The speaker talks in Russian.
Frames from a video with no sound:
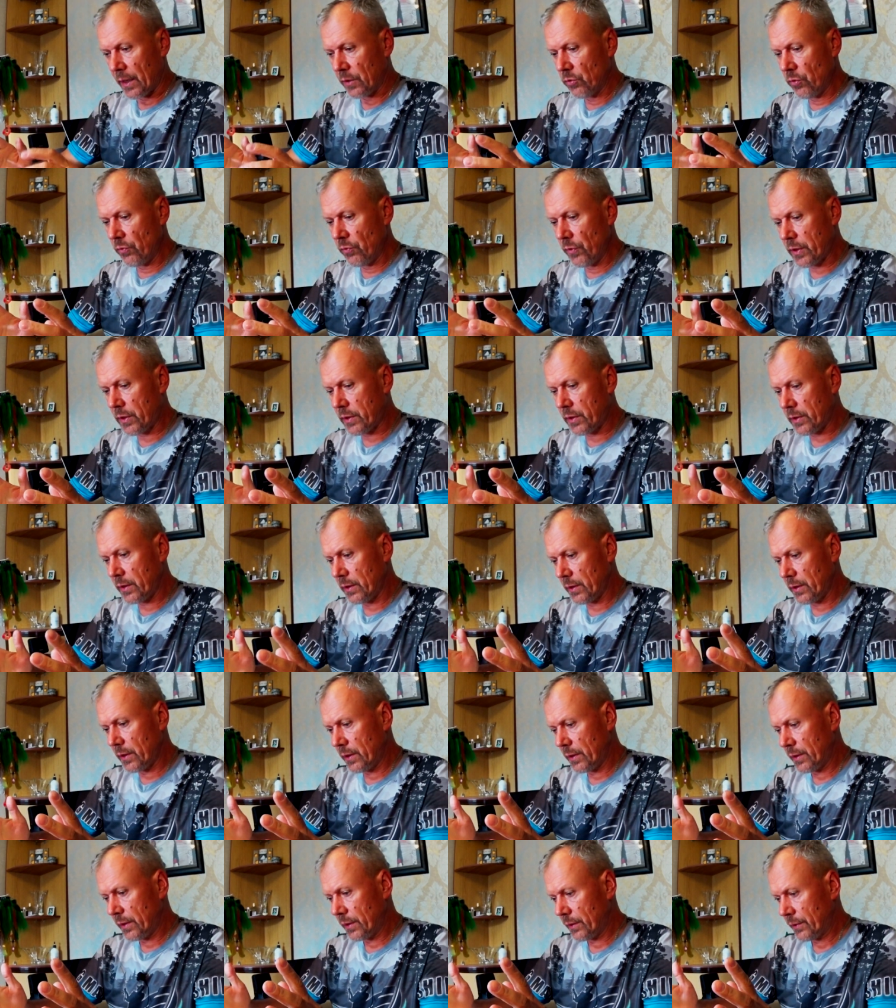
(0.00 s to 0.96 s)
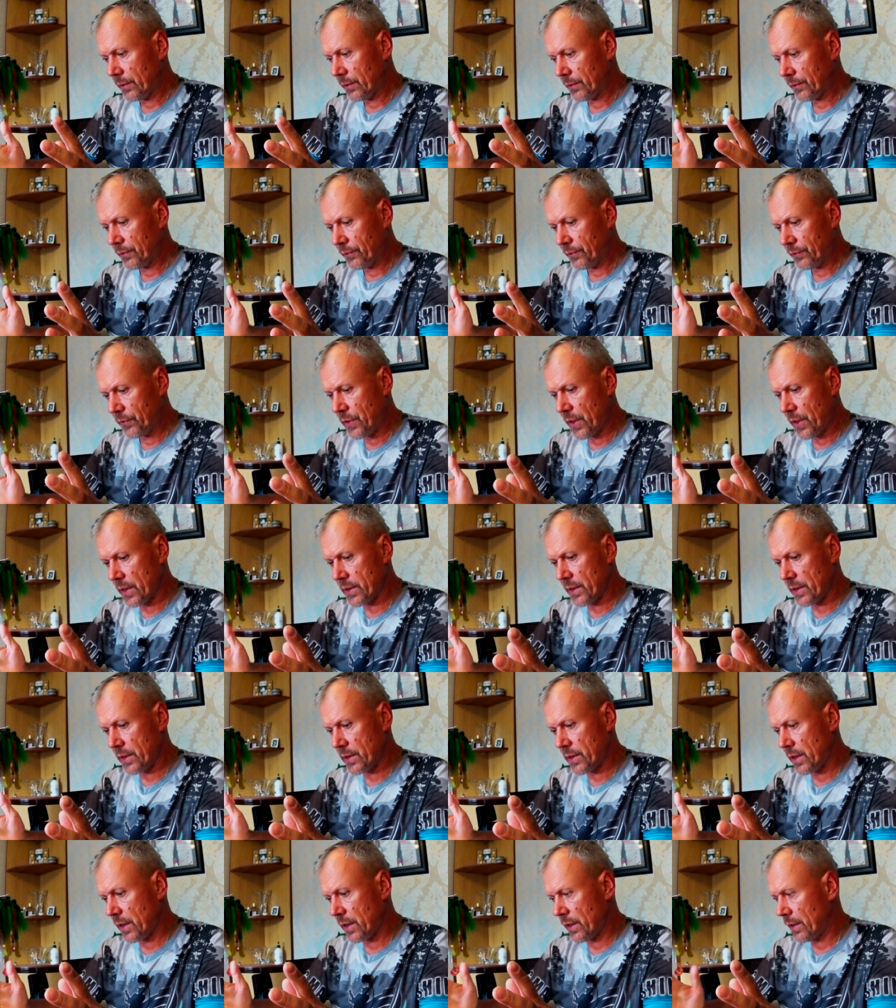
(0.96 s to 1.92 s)
Ну вот, в
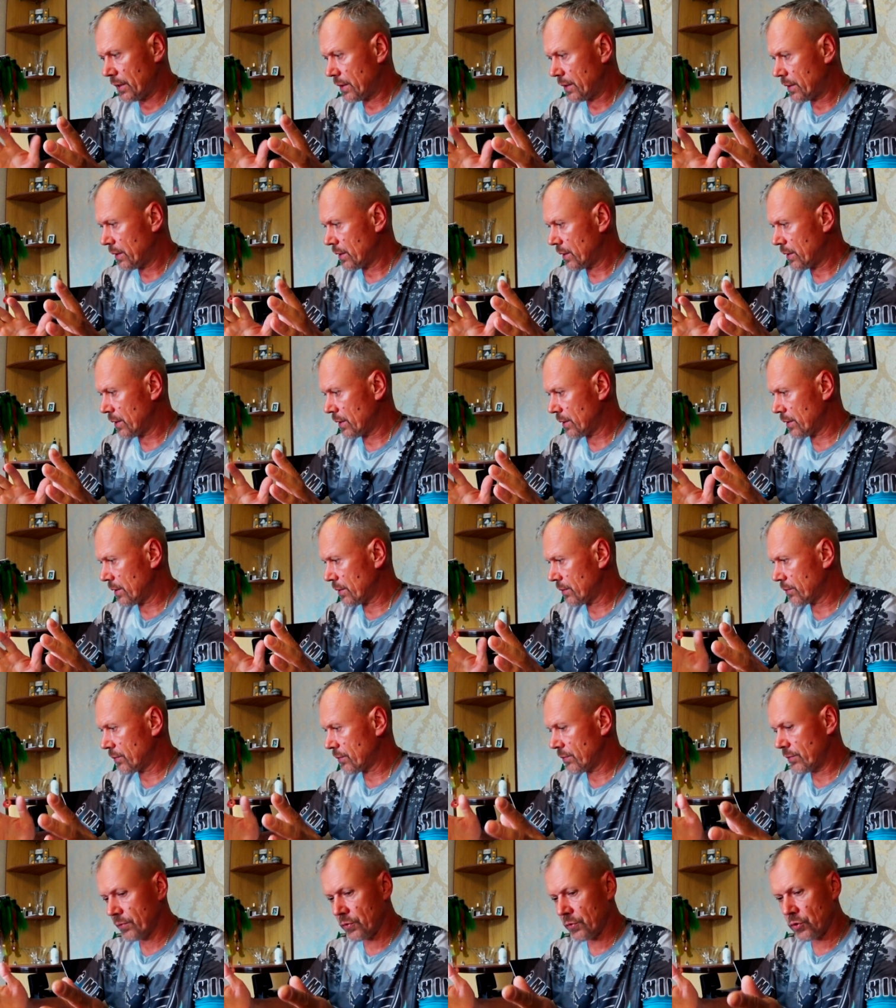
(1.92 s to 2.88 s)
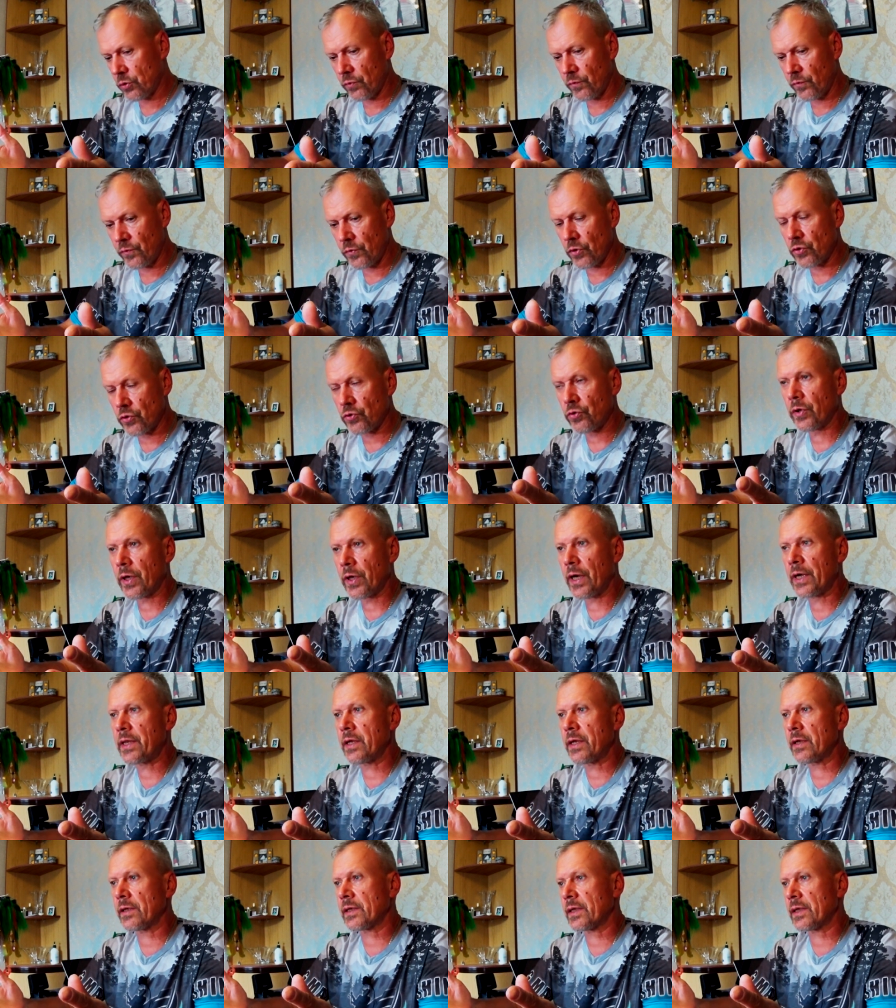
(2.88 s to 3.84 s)
частности, все, что я
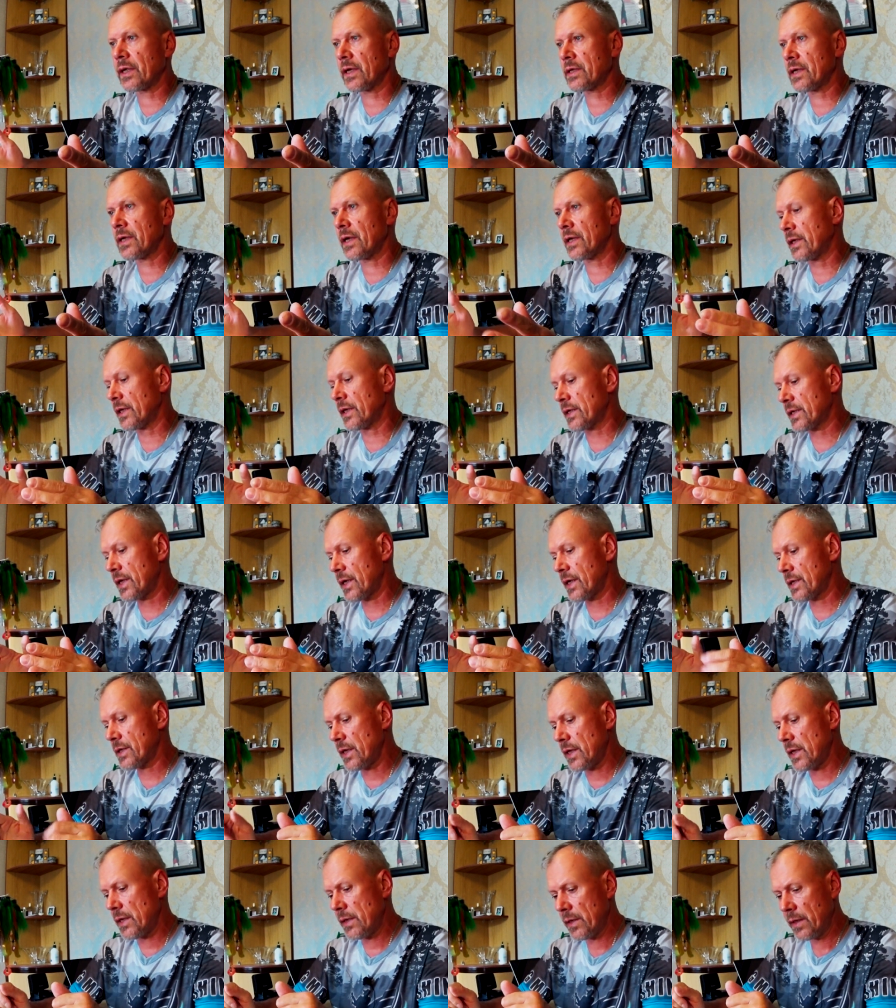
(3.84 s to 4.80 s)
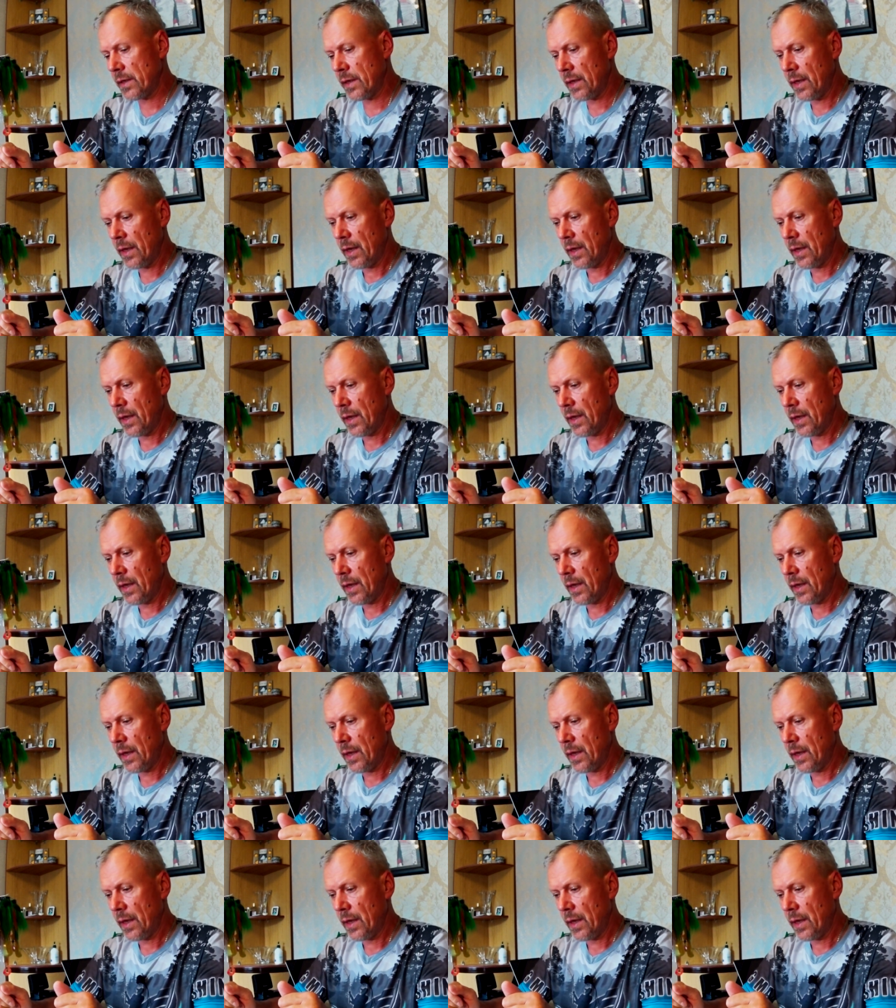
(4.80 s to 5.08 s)
хотел сказать, я сказал.